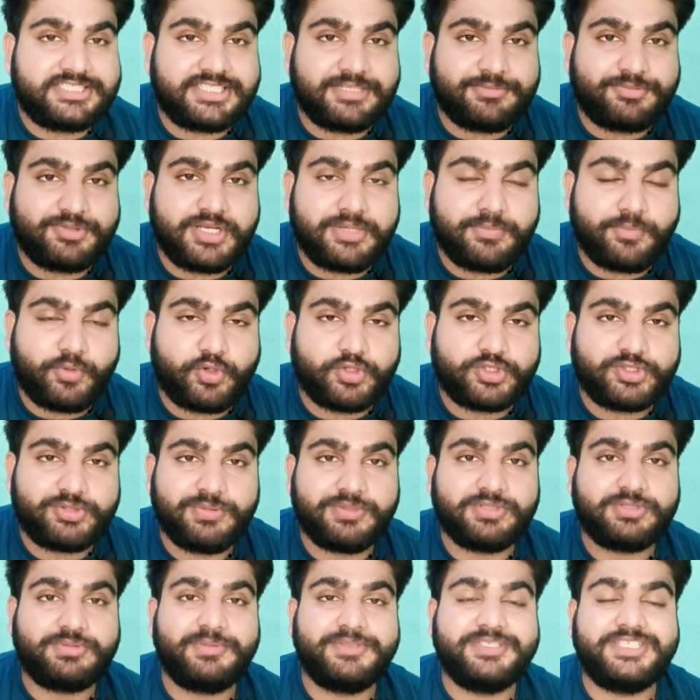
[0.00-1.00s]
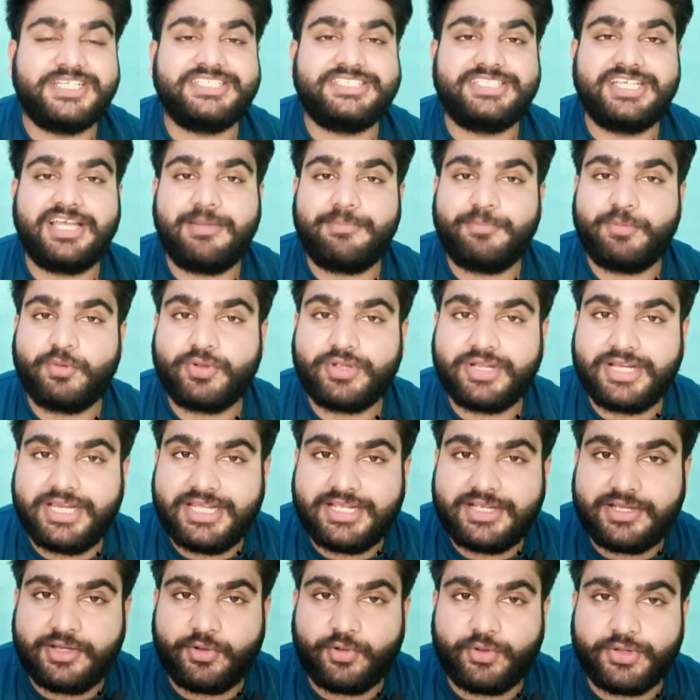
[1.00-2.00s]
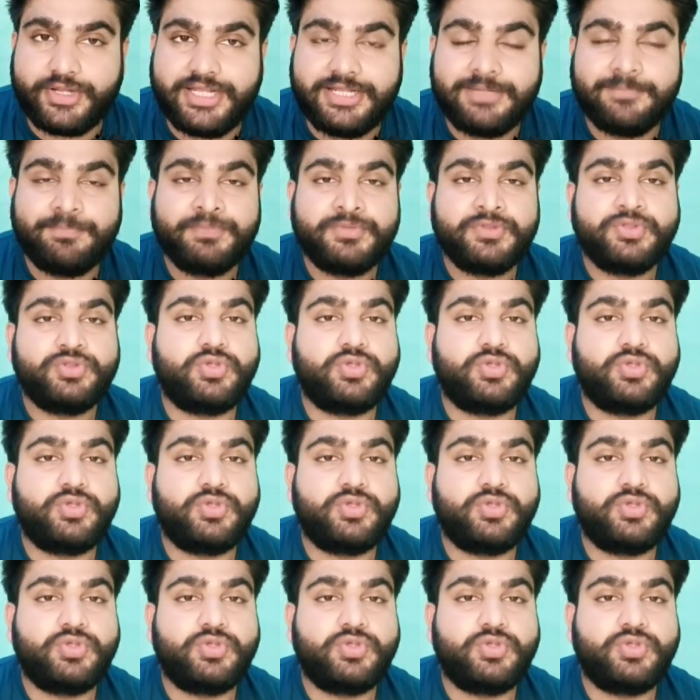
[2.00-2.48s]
डिस्क्रिप्शन बॉक्स में उसमें जैसे आप लोग क्लिक करोगे